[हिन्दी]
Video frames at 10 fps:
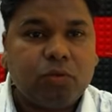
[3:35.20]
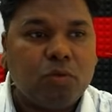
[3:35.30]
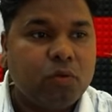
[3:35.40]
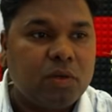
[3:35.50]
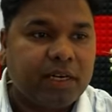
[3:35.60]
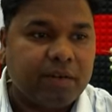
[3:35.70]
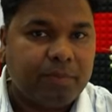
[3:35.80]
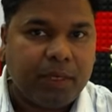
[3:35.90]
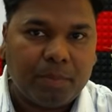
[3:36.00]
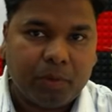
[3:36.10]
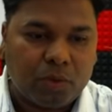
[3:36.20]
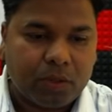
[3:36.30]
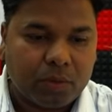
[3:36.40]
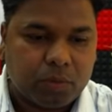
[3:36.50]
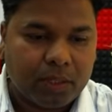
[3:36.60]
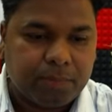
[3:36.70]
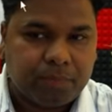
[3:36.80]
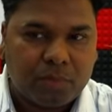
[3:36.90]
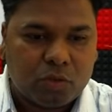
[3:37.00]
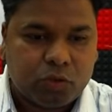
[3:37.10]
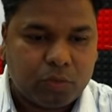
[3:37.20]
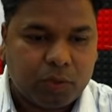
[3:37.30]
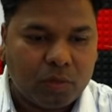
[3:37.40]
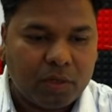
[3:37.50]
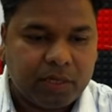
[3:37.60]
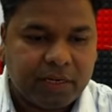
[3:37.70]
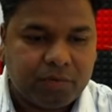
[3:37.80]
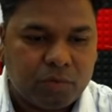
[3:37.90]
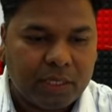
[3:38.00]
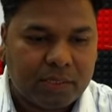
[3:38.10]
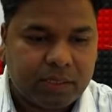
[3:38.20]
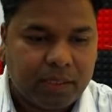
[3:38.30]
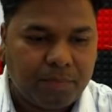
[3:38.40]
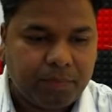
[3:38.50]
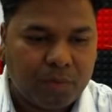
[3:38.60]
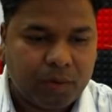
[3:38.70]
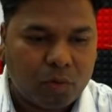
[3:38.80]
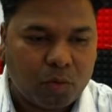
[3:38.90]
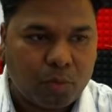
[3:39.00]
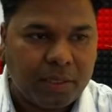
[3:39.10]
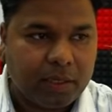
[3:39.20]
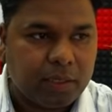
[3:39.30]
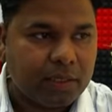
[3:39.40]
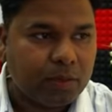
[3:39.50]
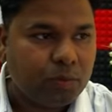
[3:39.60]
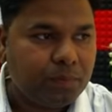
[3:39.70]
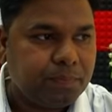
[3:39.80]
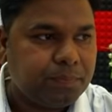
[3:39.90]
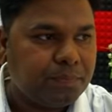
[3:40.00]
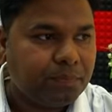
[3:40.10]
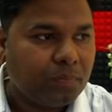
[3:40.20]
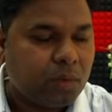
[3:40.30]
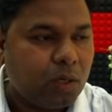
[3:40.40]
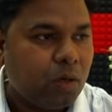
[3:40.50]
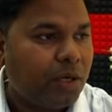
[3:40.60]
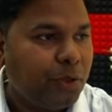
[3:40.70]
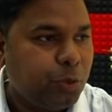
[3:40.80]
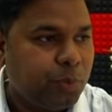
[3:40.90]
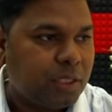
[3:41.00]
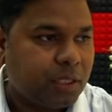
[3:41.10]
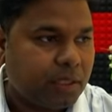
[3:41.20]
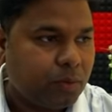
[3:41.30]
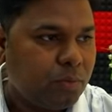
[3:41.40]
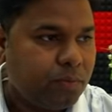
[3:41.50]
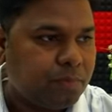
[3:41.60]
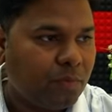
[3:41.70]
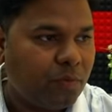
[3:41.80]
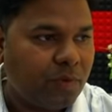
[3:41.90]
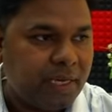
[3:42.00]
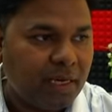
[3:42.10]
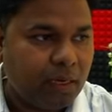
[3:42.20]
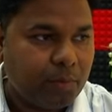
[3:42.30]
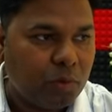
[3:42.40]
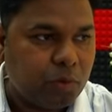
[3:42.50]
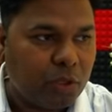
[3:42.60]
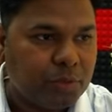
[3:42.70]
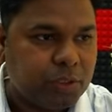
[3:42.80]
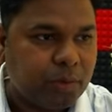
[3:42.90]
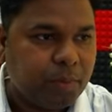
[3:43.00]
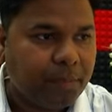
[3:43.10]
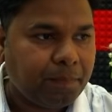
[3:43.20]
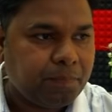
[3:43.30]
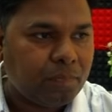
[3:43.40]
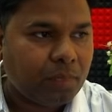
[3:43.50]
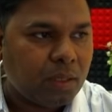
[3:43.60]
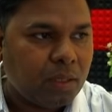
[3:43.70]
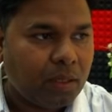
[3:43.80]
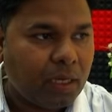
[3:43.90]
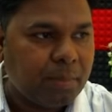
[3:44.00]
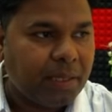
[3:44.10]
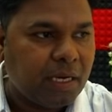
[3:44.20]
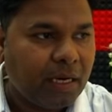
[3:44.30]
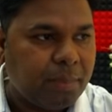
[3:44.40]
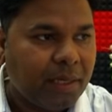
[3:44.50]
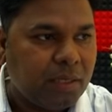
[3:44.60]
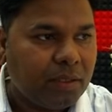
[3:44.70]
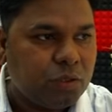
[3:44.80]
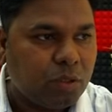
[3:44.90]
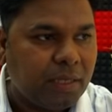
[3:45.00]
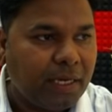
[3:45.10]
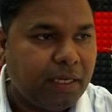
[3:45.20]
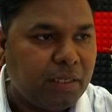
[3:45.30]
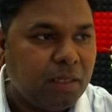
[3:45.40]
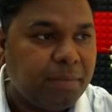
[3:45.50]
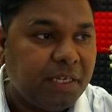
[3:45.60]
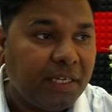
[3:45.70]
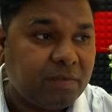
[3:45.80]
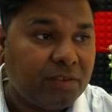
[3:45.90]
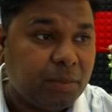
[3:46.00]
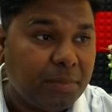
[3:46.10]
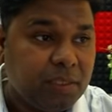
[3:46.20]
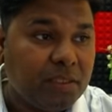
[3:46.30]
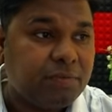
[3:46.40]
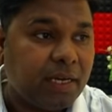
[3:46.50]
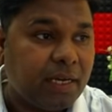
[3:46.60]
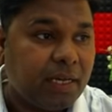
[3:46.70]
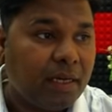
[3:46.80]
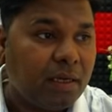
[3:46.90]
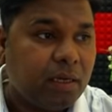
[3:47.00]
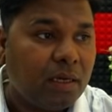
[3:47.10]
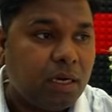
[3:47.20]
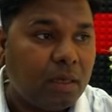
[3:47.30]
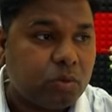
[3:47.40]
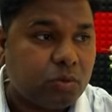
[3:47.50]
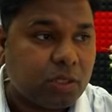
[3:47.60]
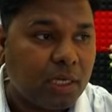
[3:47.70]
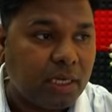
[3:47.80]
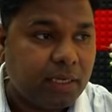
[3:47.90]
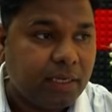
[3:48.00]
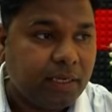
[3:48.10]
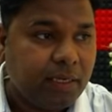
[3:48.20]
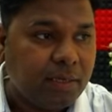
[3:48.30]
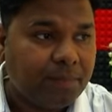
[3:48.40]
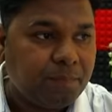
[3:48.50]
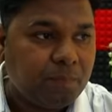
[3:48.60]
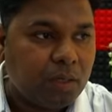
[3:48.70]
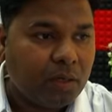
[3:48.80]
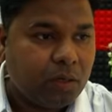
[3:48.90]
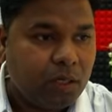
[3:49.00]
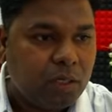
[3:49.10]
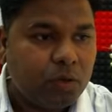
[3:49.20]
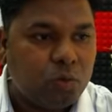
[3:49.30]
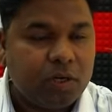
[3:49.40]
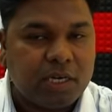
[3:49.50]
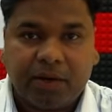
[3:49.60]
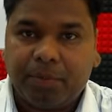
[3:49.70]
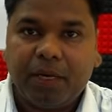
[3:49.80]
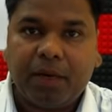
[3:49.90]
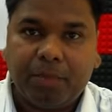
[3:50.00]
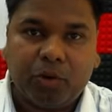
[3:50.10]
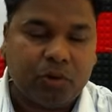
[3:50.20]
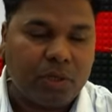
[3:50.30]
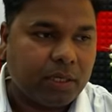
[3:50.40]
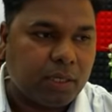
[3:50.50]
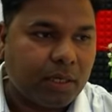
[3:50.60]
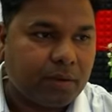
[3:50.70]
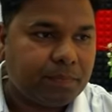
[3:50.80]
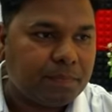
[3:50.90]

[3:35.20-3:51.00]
गूगल ड्राइव पे अपलोड करूँगा सो मैं गूगल ड्राइव को यहाँ से ओपन कर लेता हूँ और न्यू पे जाता हूँ फाइल अपलोड के ऑप्शन पे अब यहाँ पे जो हमारी हिंदी पीडीएफ जेपीजी फाइल है हम उसको सेलेक्ट करेंगे और गूगल ड्राइव पे अपलोड कर देंगे